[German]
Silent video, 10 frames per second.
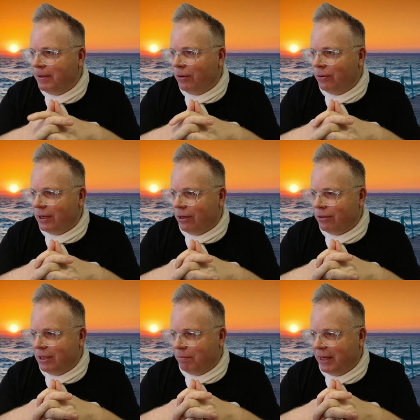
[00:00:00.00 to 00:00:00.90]
und auch
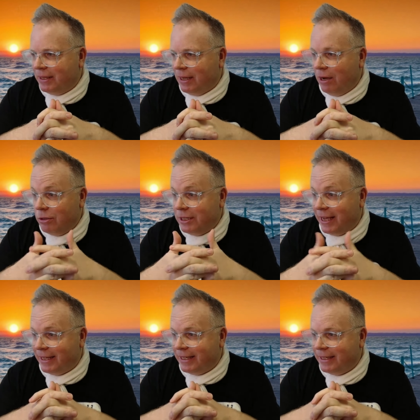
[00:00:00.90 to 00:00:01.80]
die Petra und
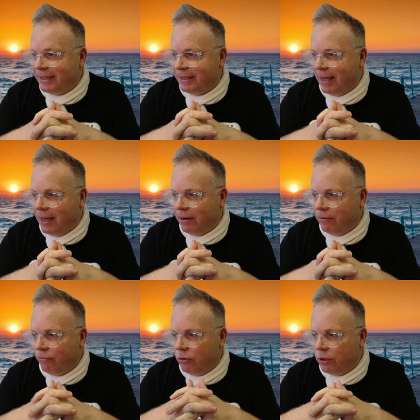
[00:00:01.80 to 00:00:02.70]
der Christian.
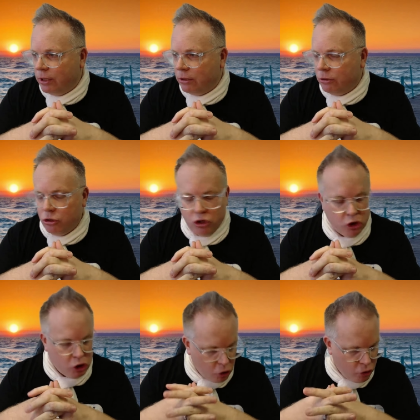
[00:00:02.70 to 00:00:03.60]

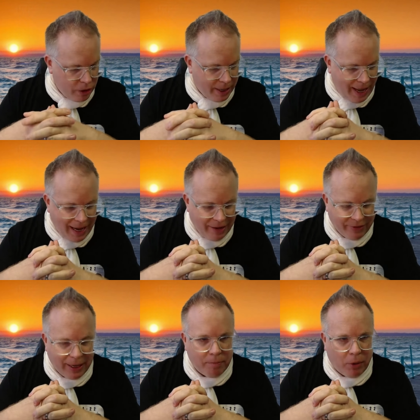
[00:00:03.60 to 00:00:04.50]
Wunderschön alle
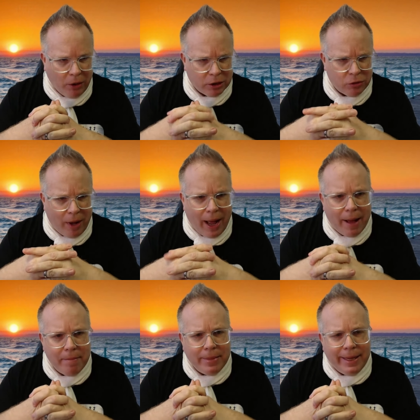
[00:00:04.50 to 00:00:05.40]
wieder an Bord zu
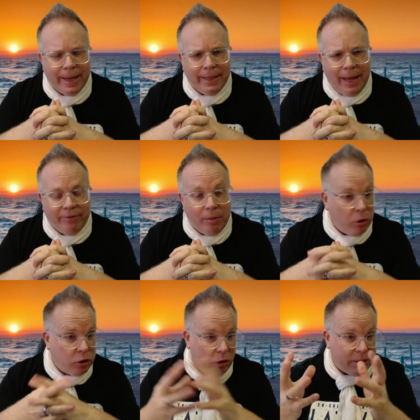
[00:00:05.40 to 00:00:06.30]
haben hier. Ja, wir haben
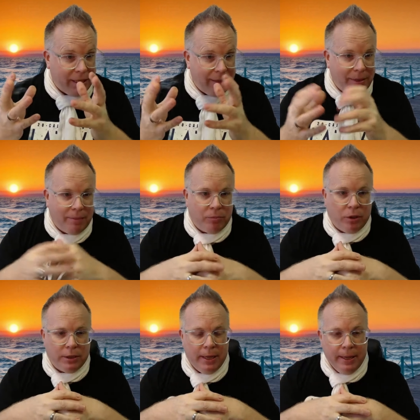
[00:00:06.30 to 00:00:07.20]
heute tolle Themen an Bord.